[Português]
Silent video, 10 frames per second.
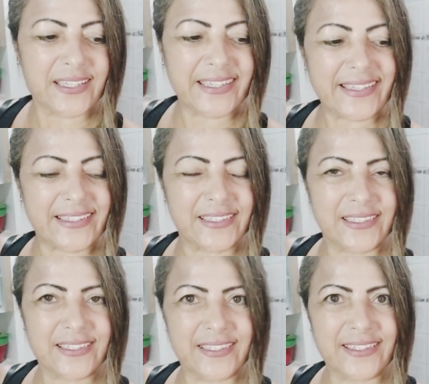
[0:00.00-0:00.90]

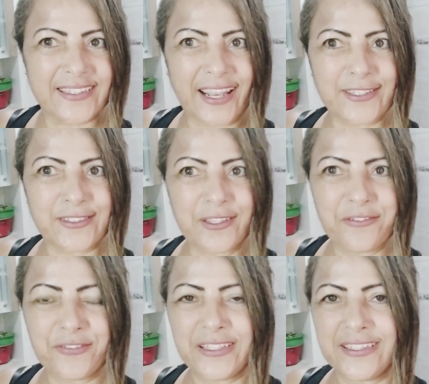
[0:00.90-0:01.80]
E gratidão
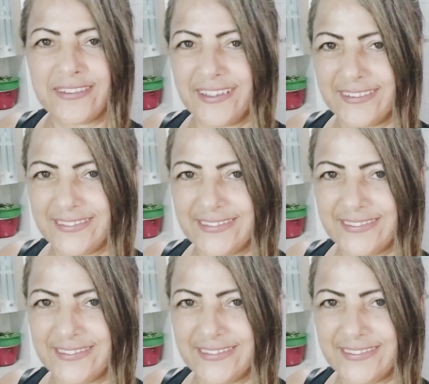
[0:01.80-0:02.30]
infinita.